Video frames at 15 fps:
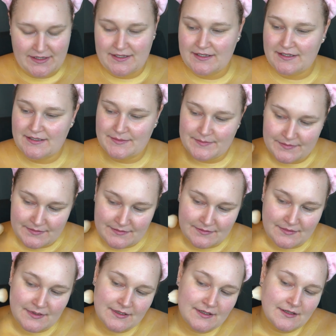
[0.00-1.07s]
Ähm,
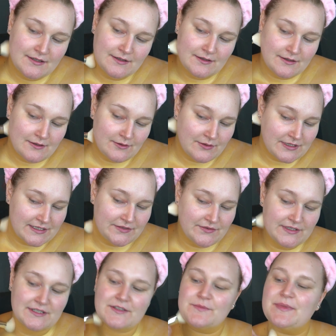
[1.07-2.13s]
und ich
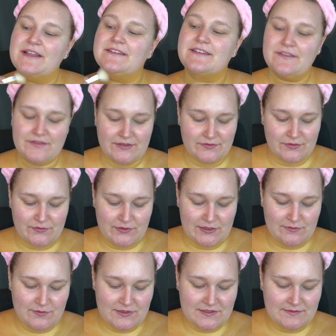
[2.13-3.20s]
finde, es passt irgendwie so voll
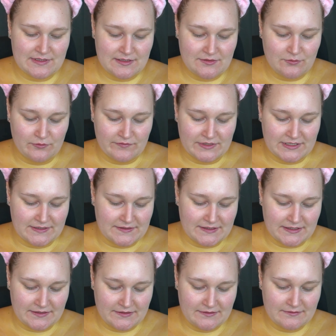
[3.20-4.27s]
gut, deswegen tun wir dies
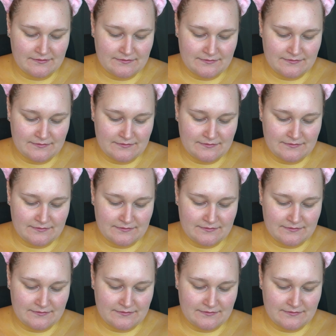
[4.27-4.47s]
jetzt.